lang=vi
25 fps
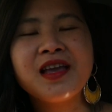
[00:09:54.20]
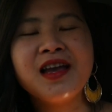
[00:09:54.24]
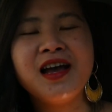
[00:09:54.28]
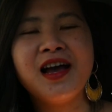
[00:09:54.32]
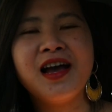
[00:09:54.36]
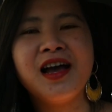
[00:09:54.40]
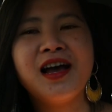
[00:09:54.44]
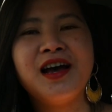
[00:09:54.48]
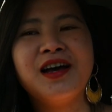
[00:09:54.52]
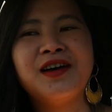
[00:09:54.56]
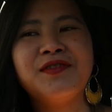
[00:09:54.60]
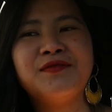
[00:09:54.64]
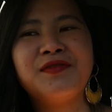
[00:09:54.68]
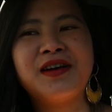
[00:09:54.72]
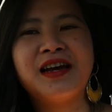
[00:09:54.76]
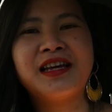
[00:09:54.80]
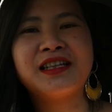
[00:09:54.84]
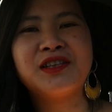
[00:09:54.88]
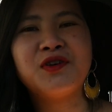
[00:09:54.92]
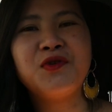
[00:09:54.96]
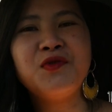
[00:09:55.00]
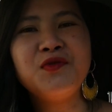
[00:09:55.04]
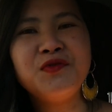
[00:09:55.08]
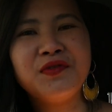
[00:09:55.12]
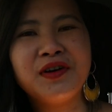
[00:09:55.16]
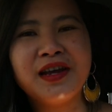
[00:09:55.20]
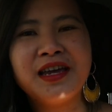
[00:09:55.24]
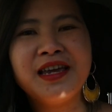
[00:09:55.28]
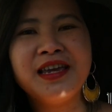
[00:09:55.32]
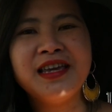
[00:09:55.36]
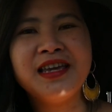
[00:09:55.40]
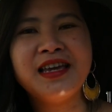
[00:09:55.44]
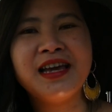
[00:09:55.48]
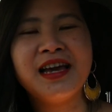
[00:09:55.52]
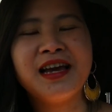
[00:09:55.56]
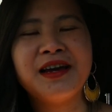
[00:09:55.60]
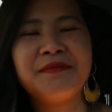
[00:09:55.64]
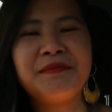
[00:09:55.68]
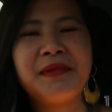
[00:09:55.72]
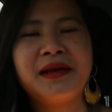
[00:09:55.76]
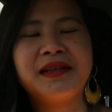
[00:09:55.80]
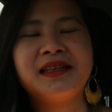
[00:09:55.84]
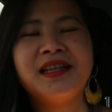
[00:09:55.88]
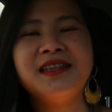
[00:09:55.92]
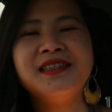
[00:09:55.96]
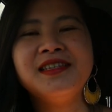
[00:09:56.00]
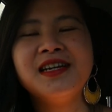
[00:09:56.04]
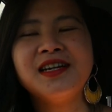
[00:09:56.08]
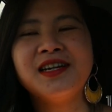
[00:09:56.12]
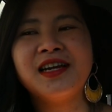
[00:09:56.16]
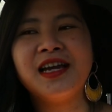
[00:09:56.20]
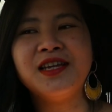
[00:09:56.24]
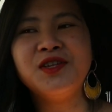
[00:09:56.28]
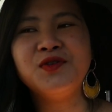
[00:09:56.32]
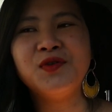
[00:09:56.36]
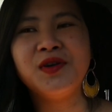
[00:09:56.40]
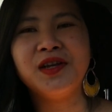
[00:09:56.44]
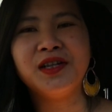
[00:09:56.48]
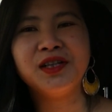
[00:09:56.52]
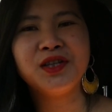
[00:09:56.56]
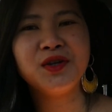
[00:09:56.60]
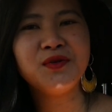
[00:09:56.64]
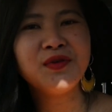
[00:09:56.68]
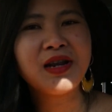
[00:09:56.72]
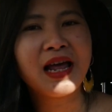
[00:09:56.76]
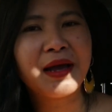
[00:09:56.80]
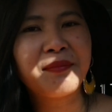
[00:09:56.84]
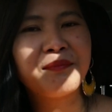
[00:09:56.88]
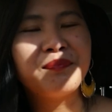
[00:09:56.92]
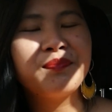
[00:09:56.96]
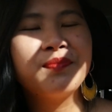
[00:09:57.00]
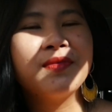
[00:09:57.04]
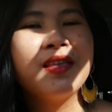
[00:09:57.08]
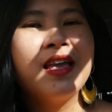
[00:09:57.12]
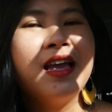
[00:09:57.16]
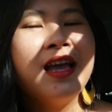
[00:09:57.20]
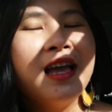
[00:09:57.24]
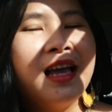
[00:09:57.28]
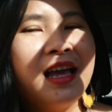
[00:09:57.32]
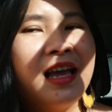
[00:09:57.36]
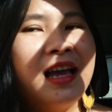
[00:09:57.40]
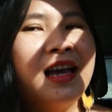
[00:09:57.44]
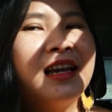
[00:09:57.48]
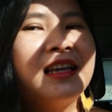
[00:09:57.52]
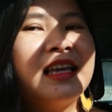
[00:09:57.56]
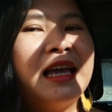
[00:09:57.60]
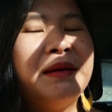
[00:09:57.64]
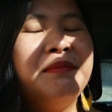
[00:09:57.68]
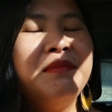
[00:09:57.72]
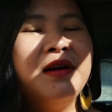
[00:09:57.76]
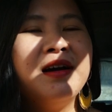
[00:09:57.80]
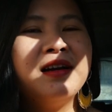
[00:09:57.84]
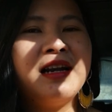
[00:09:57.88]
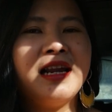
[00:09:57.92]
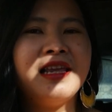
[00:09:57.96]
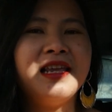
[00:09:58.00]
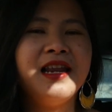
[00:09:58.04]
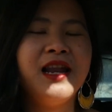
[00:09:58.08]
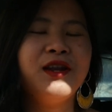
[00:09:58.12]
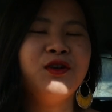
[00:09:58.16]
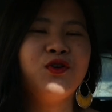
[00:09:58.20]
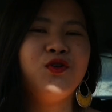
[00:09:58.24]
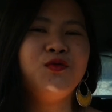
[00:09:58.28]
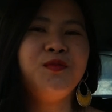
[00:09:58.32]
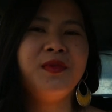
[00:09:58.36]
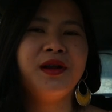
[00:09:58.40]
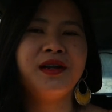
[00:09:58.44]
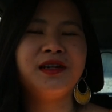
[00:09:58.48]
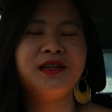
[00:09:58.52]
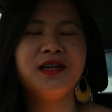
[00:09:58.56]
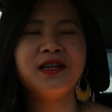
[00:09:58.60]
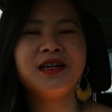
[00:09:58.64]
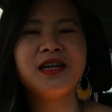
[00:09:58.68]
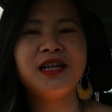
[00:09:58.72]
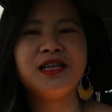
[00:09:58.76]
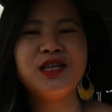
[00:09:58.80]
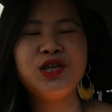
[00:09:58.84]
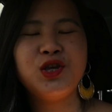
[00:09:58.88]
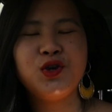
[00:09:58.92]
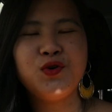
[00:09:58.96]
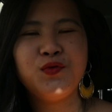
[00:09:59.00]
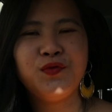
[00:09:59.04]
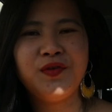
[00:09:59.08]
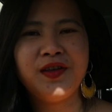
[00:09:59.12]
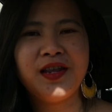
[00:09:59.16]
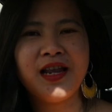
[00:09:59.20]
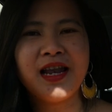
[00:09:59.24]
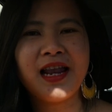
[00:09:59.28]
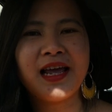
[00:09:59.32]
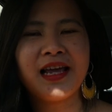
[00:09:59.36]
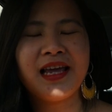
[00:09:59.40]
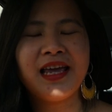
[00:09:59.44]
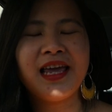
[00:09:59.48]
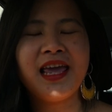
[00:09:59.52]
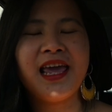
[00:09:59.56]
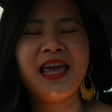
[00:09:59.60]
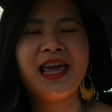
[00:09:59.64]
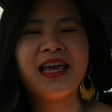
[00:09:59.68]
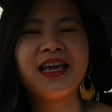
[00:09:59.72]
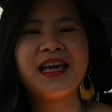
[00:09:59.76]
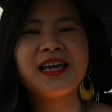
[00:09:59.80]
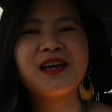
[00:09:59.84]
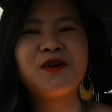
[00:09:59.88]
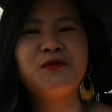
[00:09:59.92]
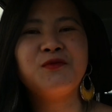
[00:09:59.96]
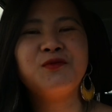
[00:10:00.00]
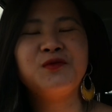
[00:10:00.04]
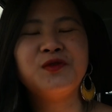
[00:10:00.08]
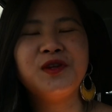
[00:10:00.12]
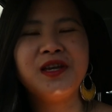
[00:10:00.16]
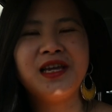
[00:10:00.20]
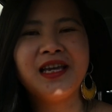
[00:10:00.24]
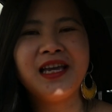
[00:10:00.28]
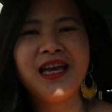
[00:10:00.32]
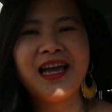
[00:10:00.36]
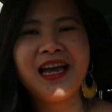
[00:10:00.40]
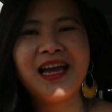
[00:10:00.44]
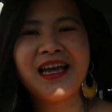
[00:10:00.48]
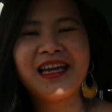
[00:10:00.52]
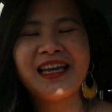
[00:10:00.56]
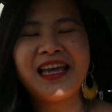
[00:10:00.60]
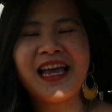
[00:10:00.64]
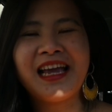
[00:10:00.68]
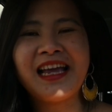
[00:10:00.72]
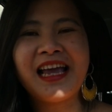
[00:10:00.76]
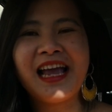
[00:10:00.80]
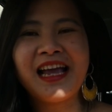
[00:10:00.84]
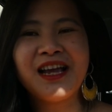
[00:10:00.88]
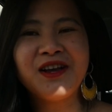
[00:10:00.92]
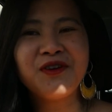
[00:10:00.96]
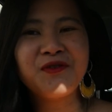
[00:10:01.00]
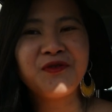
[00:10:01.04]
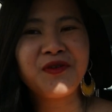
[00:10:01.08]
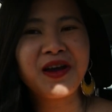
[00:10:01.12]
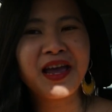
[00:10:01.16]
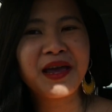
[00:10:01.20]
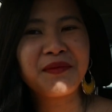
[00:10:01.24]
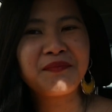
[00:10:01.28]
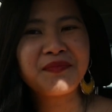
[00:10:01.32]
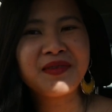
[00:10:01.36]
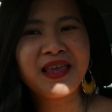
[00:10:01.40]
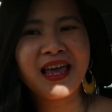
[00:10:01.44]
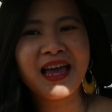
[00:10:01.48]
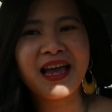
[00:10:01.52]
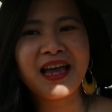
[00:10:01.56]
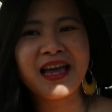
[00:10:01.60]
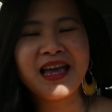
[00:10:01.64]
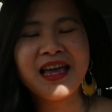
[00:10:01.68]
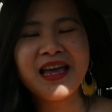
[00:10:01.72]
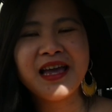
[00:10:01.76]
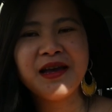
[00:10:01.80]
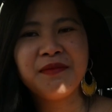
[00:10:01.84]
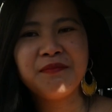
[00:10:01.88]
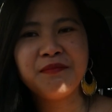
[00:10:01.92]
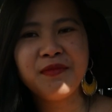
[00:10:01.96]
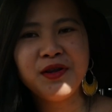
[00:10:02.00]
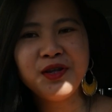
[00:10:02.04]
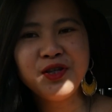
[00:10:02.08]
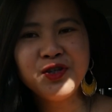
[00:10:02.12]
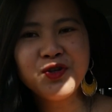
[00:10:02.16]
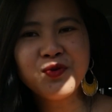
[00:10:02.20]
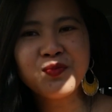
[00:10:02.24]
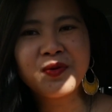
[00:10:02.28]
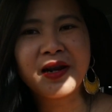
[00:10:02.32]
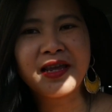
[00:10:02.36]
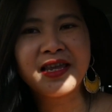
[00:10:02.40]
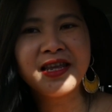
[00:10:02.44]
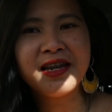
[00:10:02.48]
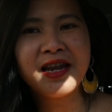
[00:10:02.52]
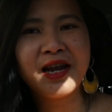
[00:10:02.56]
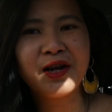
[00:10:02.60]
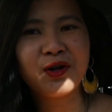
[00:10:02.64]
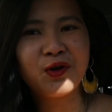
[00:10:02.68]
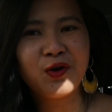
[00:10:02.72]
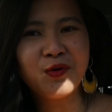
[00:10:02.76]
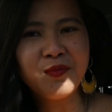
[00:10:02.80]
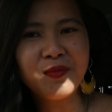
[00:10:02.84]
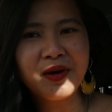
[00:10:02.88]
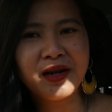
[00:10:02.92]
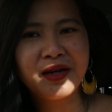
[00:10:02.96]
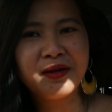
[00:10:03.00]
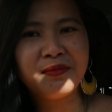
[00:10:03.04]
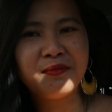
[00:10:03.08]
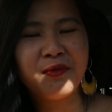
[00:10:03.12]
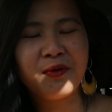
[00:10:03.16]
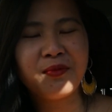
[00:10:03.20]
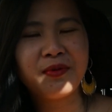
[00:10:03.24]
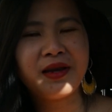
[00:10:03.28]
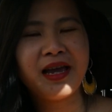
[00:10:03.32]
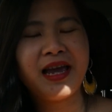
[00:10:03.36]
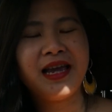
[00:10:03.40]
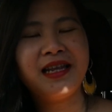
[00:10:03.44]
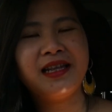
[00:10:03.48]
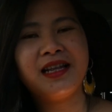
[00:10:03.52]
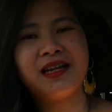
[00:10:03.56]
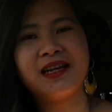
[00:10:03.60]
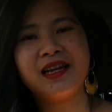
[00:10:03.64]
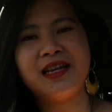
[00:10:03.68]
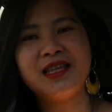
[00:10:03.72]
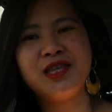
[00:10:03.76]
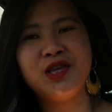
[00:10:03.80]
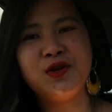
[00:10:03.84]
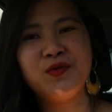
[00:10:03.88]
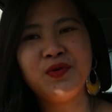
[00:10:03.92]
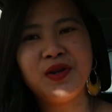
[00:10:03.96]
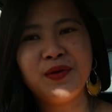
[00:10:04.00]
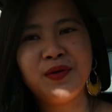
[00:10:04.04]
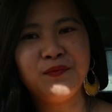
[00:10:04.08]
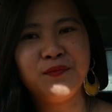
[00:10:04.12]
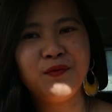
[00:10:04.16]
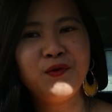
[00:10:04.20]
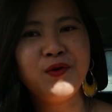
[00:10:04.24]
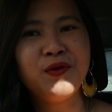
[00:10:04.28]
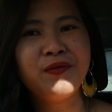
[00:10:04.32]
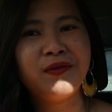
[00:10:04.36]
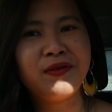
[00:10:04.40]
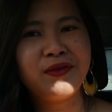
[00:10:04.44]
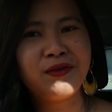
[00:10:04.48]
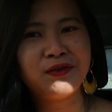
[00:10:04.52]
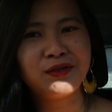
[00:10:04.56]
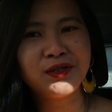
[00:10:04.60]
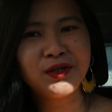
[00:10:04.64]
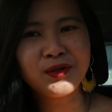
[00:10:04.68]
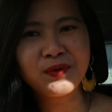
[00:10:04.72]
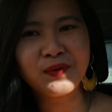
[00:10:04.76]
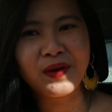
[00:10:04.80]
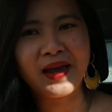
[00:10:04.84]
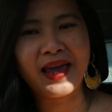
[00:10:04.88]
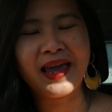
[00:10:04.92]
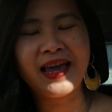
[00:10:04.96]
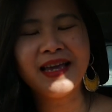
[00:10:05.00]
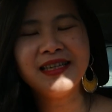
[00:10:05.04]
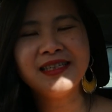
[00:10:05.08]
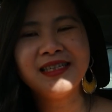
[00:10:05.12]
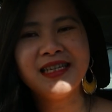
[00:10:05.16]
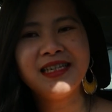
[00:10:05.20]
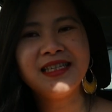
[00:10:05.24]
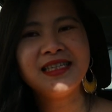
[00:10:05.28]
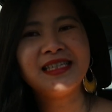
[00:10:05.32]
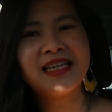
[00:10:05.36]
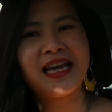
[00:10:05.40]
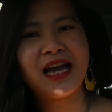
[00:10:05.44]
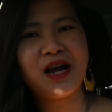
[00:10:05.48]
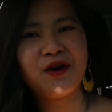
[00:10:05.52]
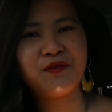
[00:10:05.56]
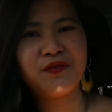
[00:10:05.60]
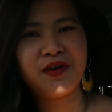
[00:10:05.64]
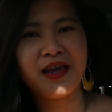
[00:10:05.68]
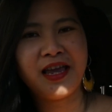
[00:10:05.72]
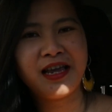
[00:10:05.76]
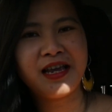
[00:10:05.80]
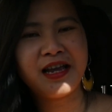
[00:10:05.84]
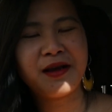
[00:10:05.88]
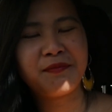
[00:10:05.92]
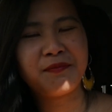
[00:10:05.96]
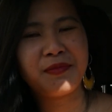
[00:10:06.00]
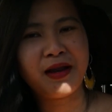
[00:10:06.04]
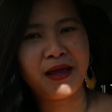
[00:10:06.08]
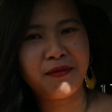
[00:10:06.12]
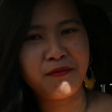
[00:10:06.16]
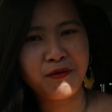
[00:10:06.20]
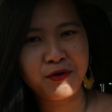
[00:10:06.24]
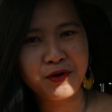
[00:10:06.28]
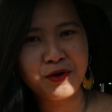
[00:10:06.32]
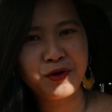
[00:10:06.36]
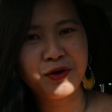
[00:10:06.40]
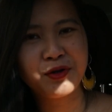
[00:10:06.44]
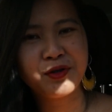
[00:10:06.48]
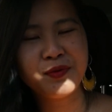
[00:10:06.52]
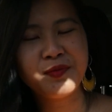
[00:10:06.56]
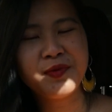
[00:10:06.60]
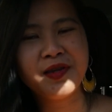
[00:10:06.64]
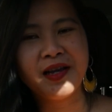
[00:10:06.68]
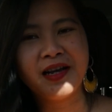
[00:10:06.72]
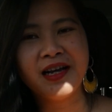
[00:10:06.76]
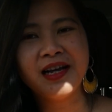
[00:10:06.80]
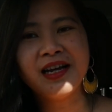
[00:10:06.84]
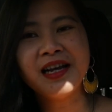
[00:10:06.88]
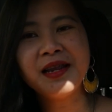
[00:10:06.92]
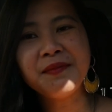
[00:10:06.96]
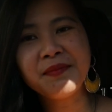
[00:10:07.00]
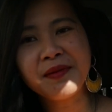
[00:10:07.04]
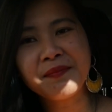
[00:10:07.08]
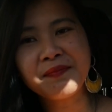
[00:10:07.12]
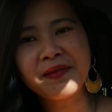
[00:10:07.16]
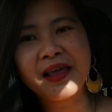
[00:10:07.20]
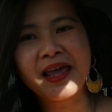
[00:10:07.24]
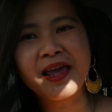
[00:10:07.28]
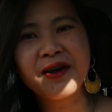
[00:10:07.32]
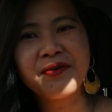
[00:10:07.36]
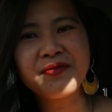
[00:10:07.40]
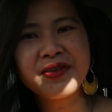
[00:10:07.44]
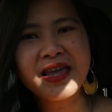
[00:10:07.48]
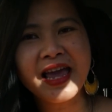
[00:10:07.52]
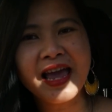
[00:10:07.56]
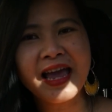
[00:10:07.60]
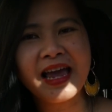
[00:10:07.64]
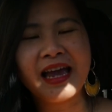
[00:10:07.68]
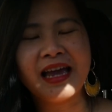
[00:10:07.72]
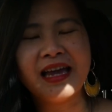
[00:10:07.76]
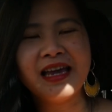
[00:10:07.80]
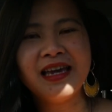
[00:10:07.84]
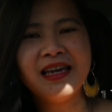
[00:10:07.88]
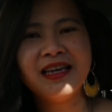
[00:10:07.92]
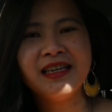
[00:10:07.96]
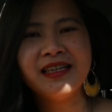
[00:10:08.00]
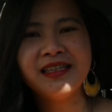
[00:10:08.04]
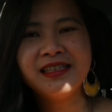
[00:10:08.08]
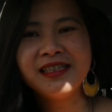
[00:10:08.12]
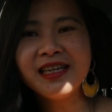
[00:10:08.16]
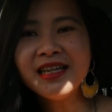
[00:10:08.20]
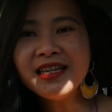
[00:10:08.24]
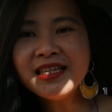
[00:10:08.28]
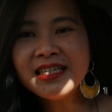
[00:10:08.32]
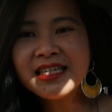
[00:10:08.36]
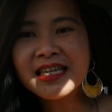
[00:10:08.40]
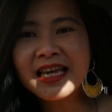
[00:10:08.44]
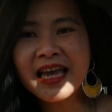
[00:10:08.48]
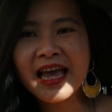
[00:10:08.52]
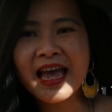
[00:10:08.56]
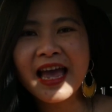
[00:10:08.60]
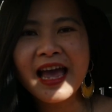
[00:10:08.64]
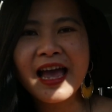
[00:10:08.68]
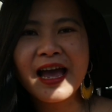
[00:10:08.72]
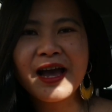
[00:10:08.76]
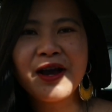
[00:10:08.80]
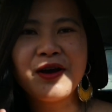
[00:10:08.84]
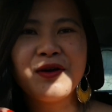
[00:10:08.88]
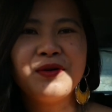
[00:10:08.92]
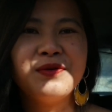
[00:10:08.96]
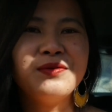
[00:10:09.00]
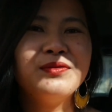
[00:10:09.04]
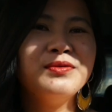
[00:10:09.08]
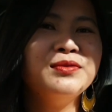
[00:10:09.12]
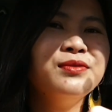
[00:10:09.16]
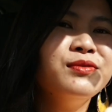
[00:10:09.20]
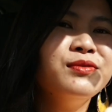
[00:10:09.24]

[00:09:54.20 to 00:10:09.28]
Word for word: à, và thú vị, à, mang tính chất kể chuyện Tiếu Lâm. à, Cảm ơn đại gia đình của mình rất là nhiều vì đã lắng nghe cái câu chuyện ngắn ngắn của em nha. Mến chúc đại gia đình của mình một ngày thật là nhiều vui và nhiều sức khỏe. Xin chào và hẹn gặp lại mọi người trong những clip tiếp theo nha. Xin chào.